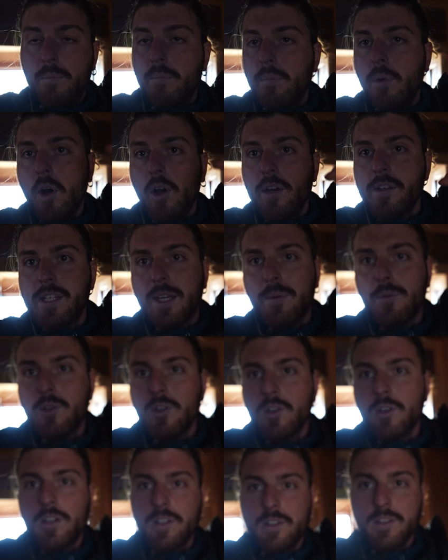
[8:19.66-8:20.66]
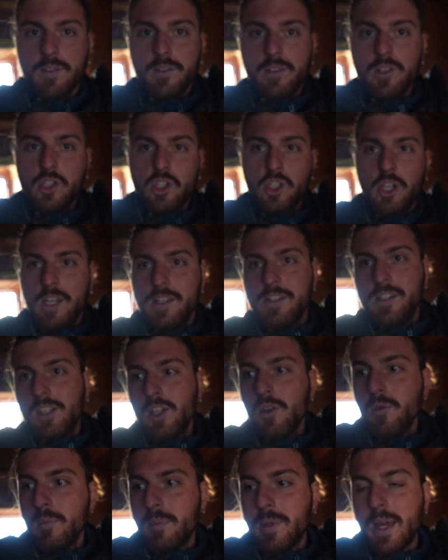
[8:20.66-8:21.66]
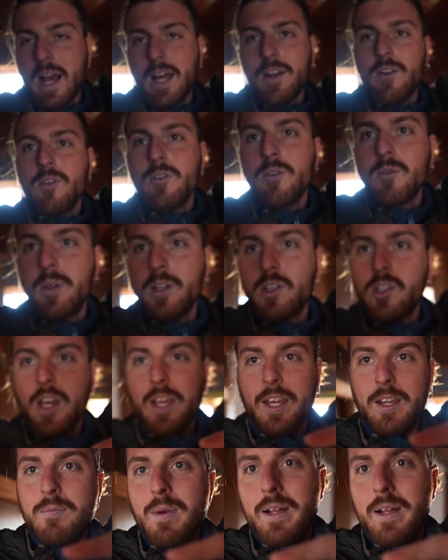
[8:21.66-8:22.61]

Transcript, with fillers: Poi siamo scesi di un piano, qui c'è il